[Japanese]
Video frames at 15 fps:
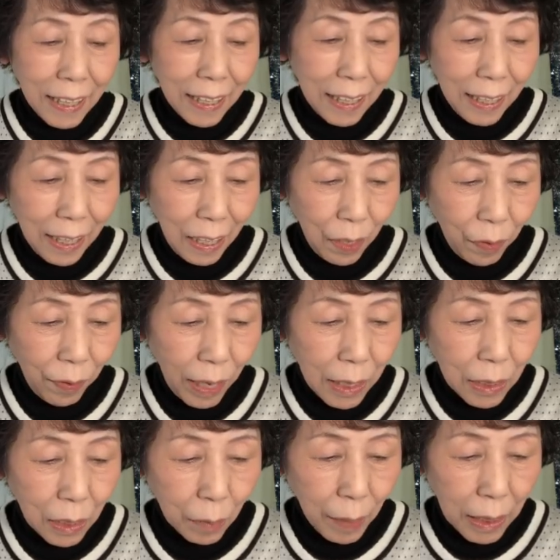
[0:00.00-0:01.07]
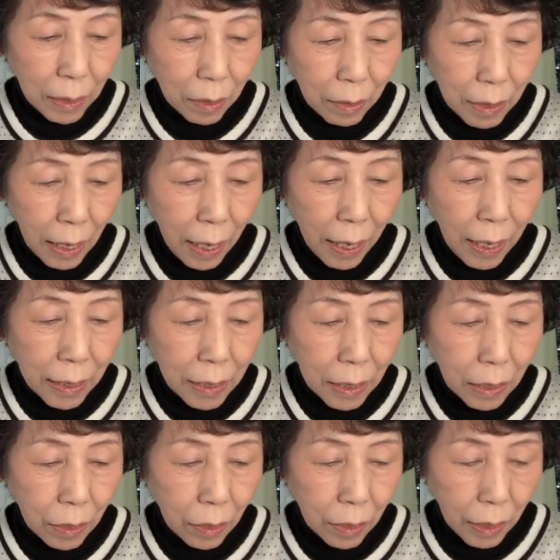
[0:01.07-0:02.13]
えー、フェイスマスクで
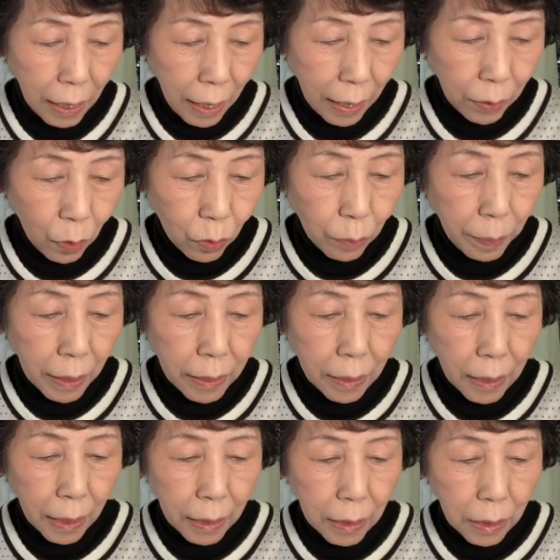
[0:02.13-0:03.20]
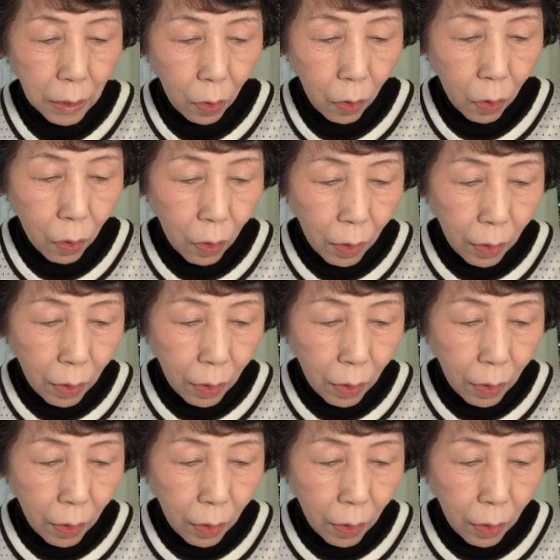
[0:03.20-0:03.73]
エイジングケア特別な日の、